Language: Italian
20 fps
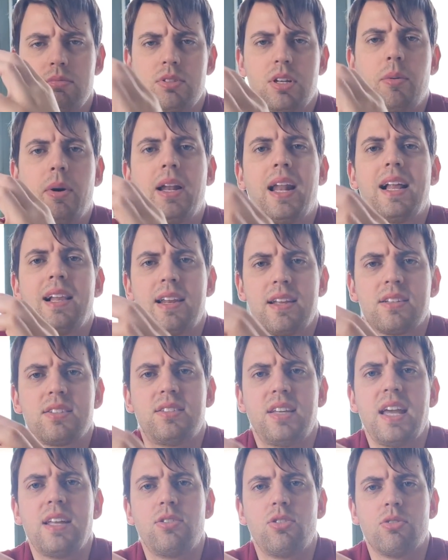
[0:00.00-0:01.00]
Siamo all'Allianz
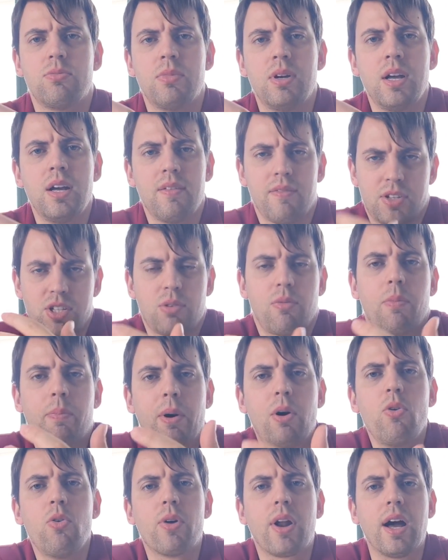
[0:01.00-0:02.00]
Stadium, facciamo
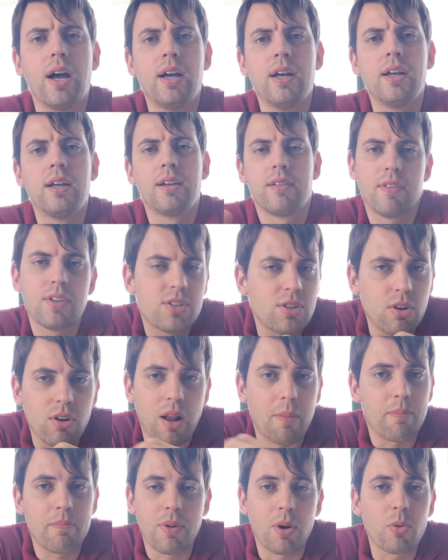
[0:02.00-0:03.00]
paura, invece non ha
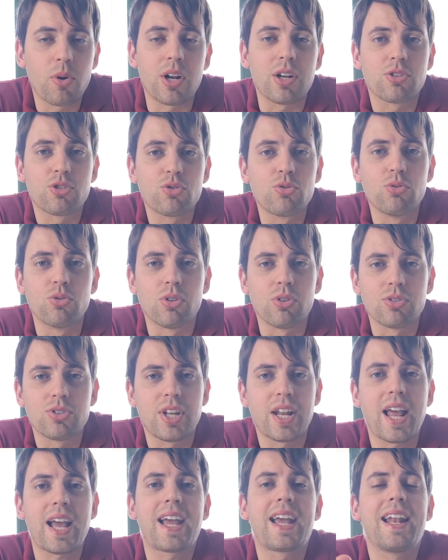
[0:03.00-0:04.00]
paura nessuno, cioè
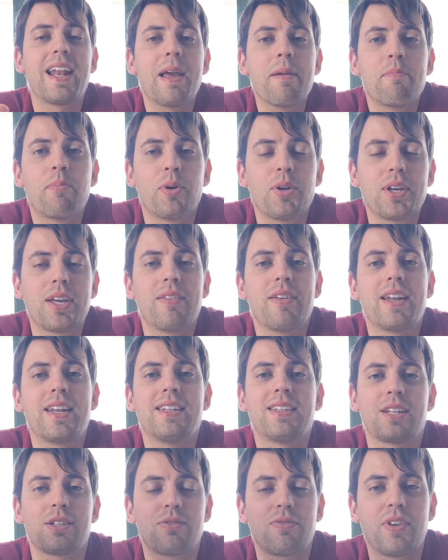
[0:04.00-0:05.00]
neanche l'Empoli che viene in
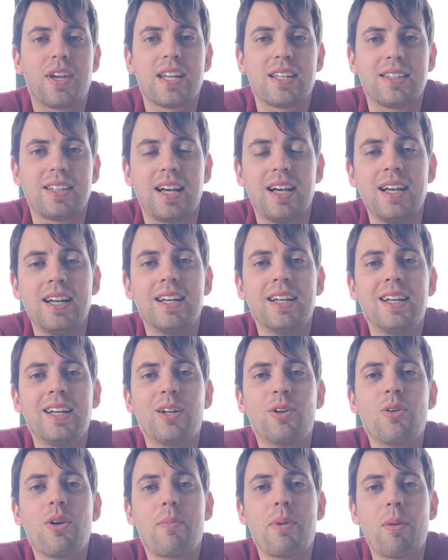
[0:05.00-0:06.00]
trasferta,
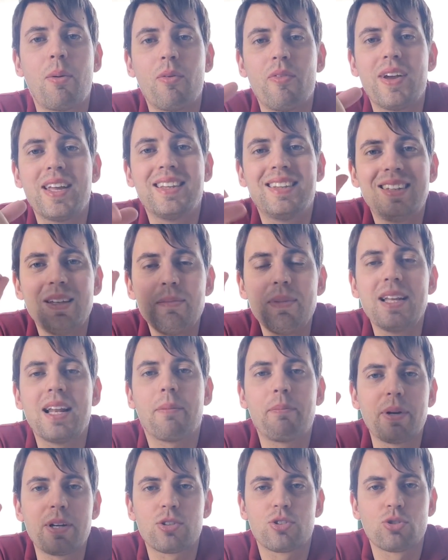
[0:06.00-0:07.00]
noi abbiamo 20.000
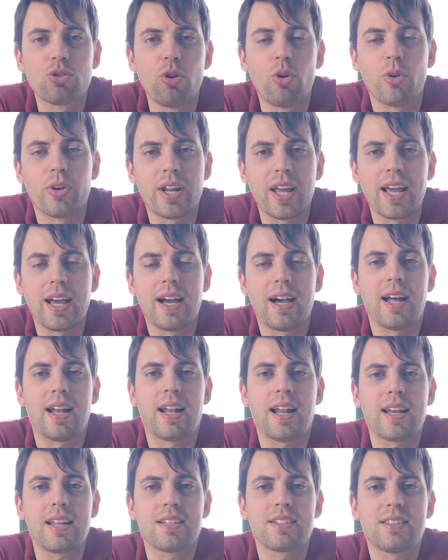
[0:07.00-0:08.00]
persone
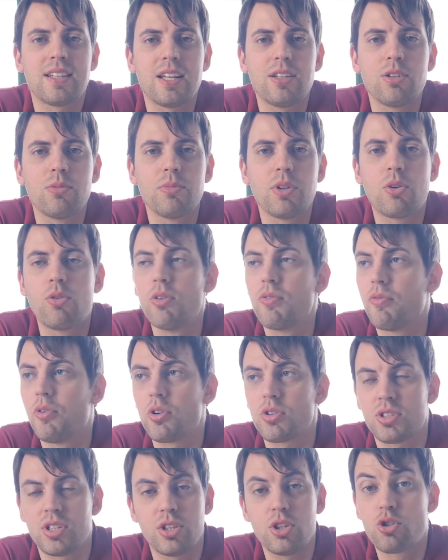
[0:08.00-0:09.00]
all'Allianz Stadium, di cui
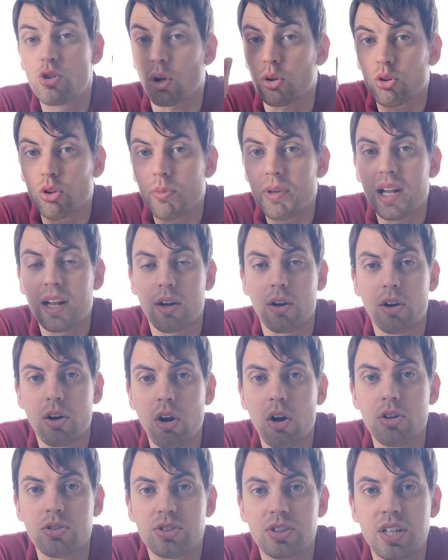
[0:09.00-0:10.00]
forse 18.000 erano
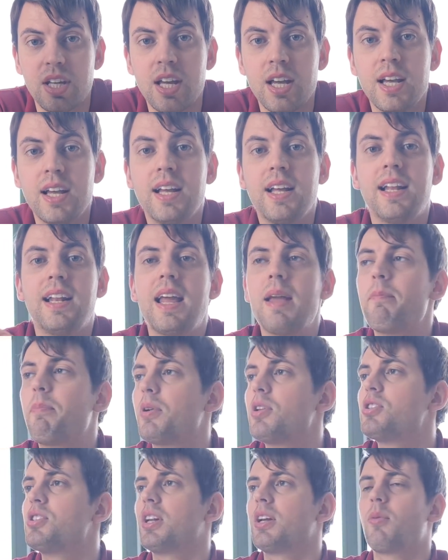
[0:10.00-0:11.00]
nostri,
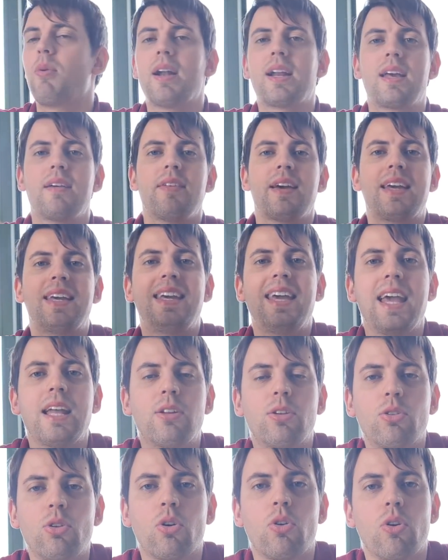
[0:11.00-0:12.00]
l'Empoli c'era qualche
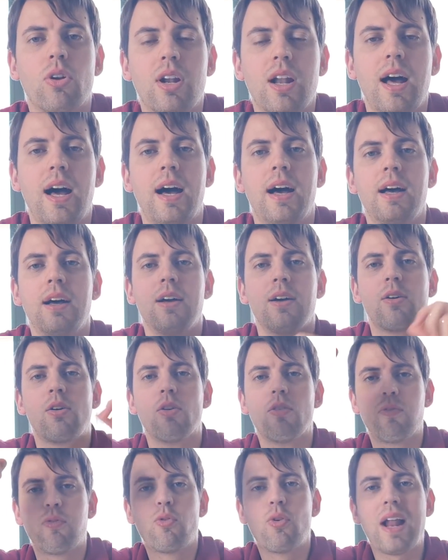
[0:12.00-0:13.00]
vecchietto con la,
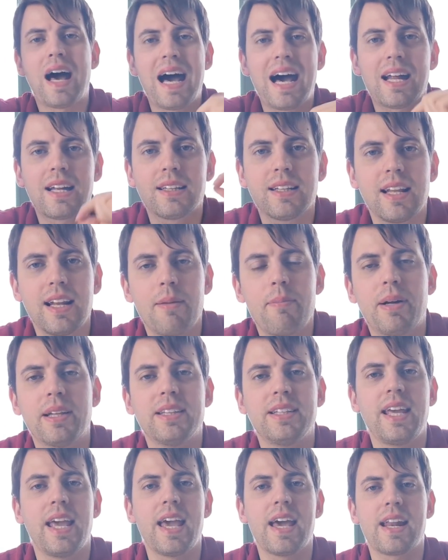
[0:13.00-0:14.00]
col foulard e le
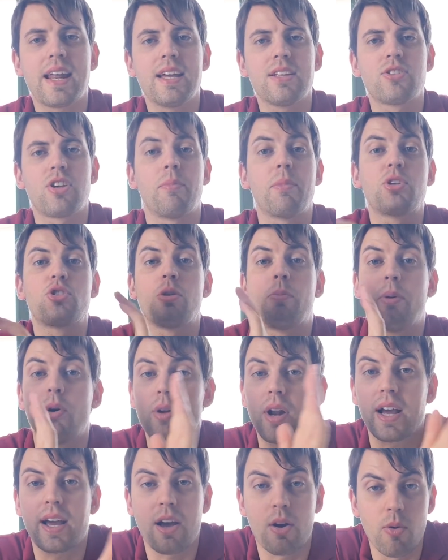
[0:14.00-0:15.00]
bandiere, ci ha messo
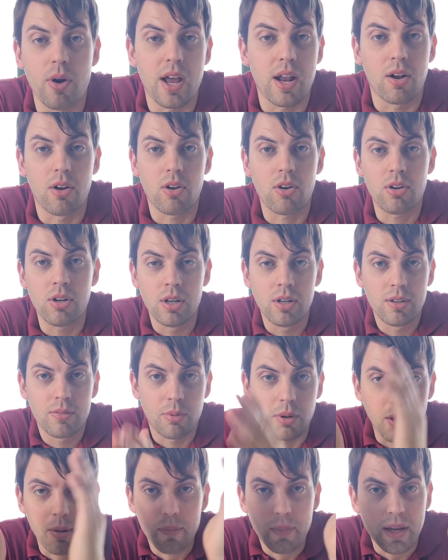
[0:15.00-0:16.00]
paura anche quello,
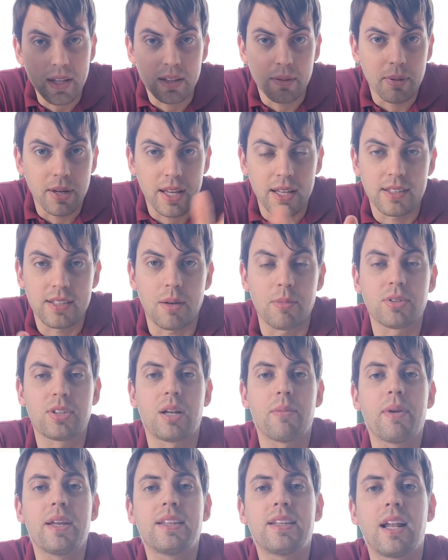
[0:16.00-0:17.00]
probabilmente perché siamo
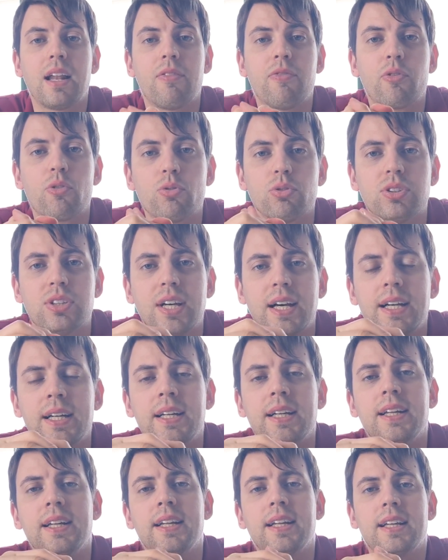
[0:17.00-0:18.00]
talmente alla
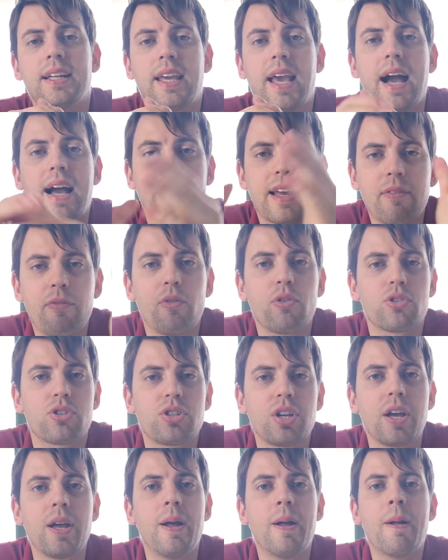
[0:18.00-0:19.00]
frutta, che anche
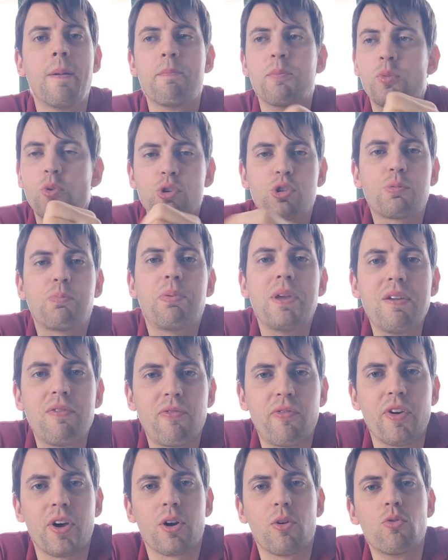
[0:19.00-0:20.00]
forse uno
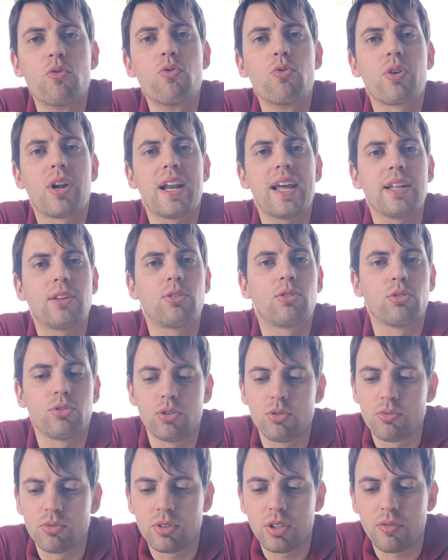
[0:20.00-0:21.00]
spiffero, un urletto di
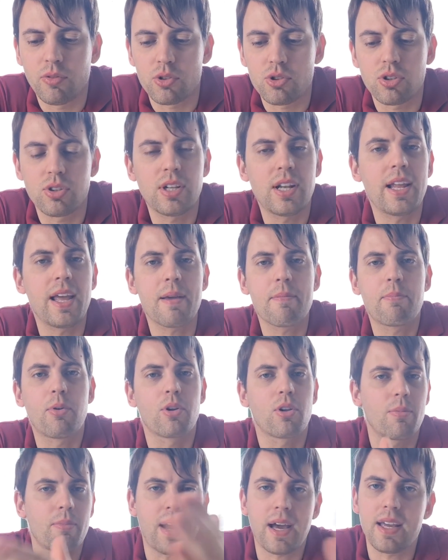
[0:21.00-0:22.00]
un tifoso
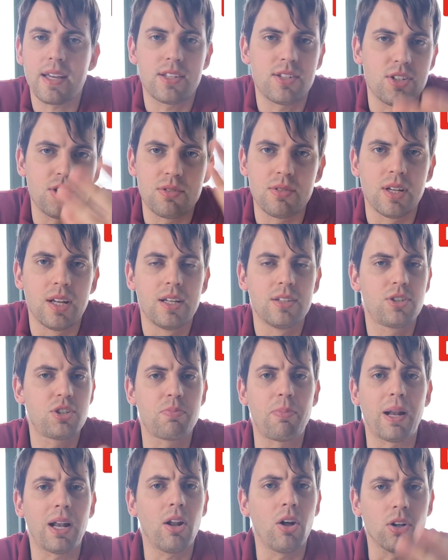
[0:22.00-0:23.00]
dell'Empoli ormai ci, ci
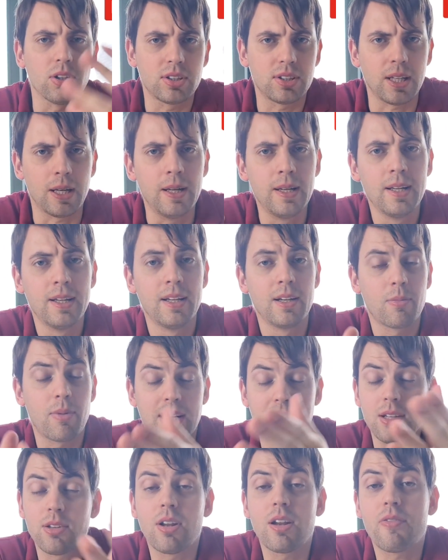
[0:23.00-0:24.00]
sballotta.
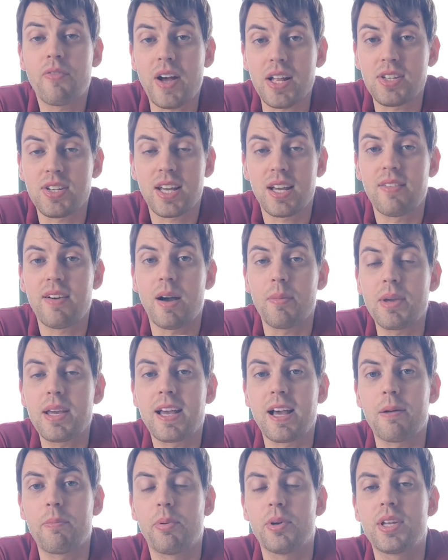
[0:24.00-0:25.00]
Guardando le facce che avevamo in
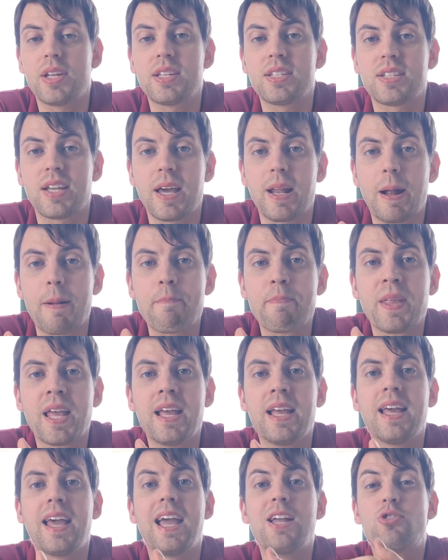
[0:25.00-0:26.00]
campo ieri sera
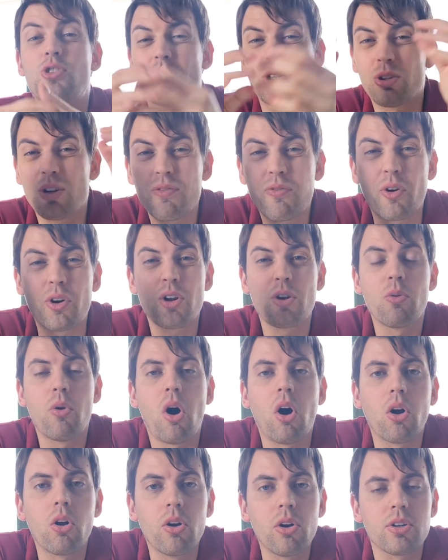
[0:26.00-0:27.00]
e i giocatori fuori
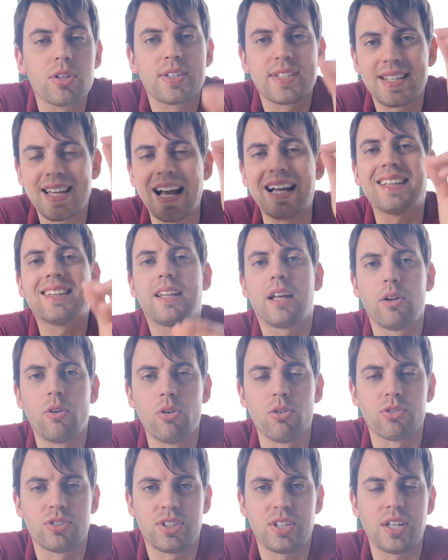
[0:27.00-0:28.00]
ruolo
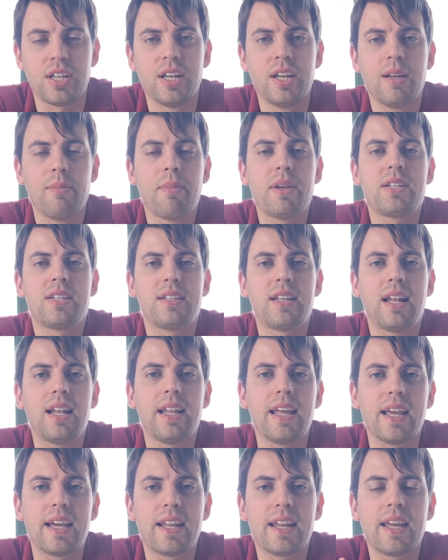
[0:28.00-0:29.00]
scandalosi messi da
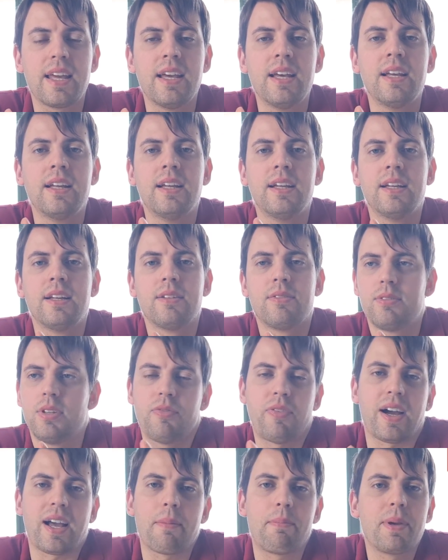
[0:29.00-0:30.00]
Allegri, ti
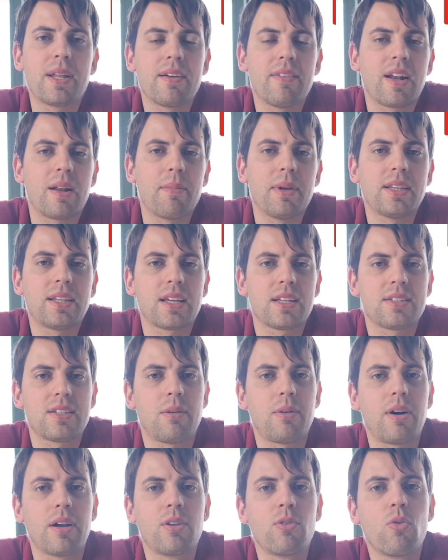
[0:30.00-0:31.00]
fa capire veramente che
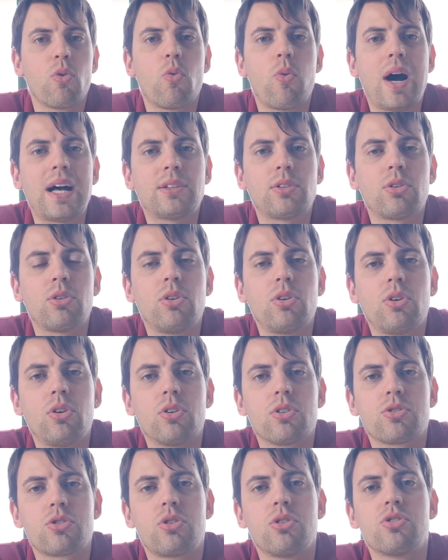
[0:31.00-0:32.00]
siamo in un
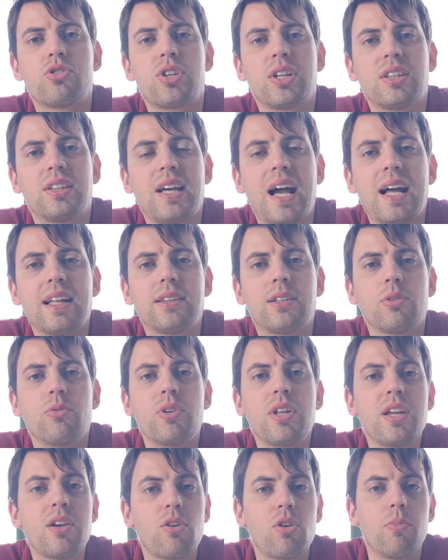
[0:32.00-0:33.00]
quadro sconcertante, un
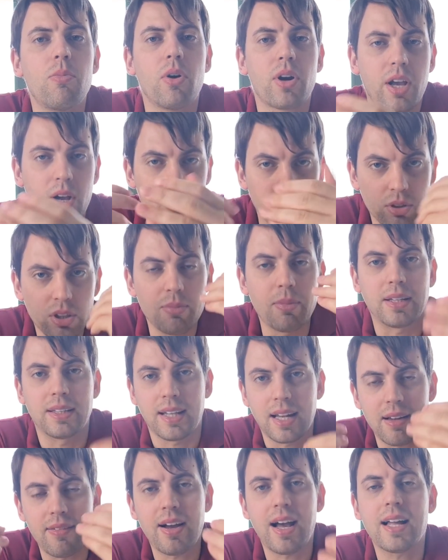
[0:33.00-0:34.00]
incubo che continua ad
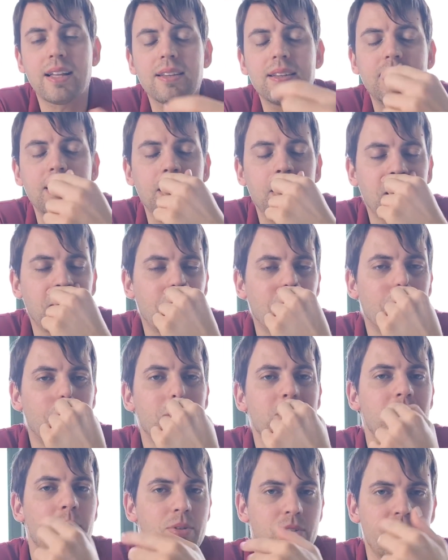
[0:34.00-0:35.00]
andare avanti, non
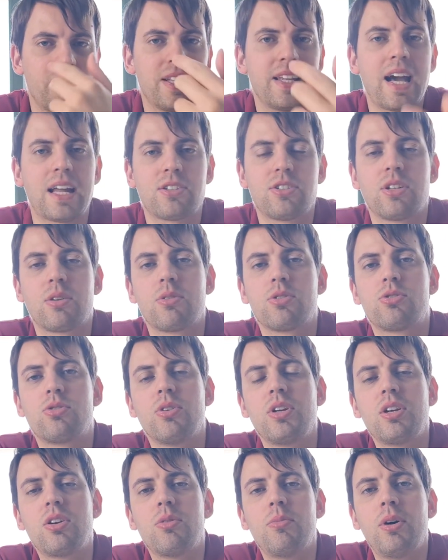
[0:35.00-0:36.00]
riusciamo a svegliarci da questo
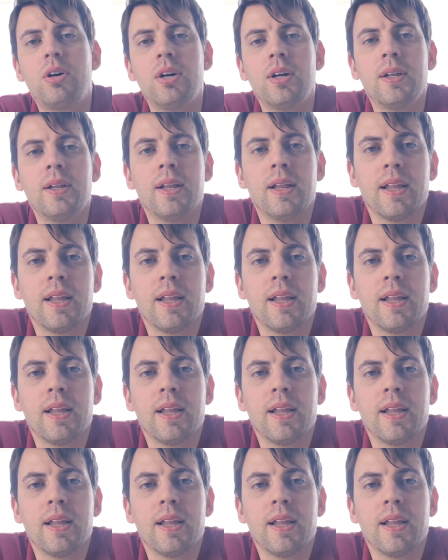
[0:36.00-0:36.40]
incubo.